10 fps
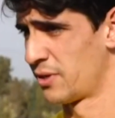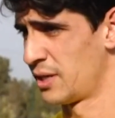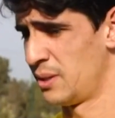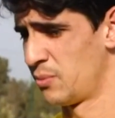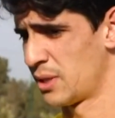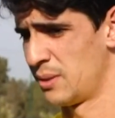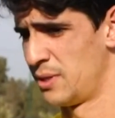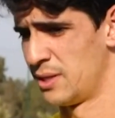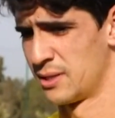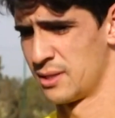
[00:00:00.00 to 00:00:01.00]
فكاع
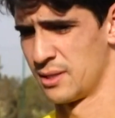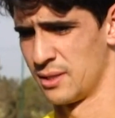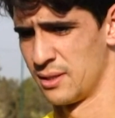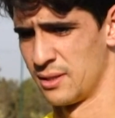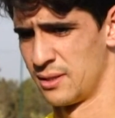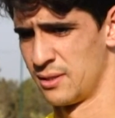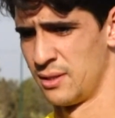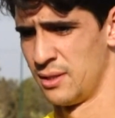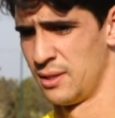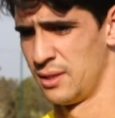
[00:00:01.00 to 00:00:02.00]
المقابلات
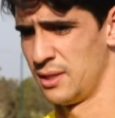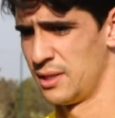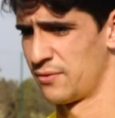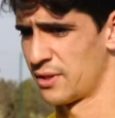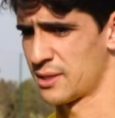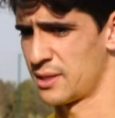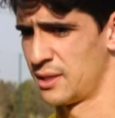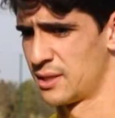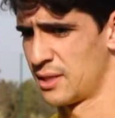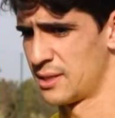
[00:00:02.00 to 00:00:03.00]
يعني في
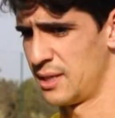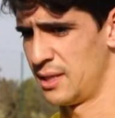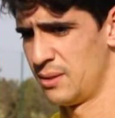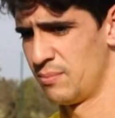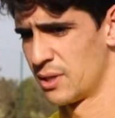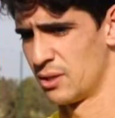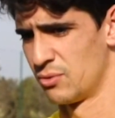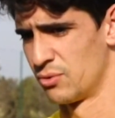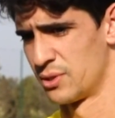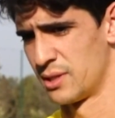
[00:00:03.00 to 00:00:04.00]
اقصائيات كاس العالم ما
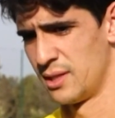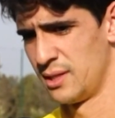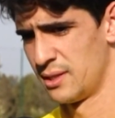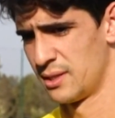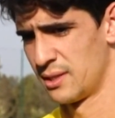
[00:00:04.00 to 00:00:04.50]
كيكونوش ساهلين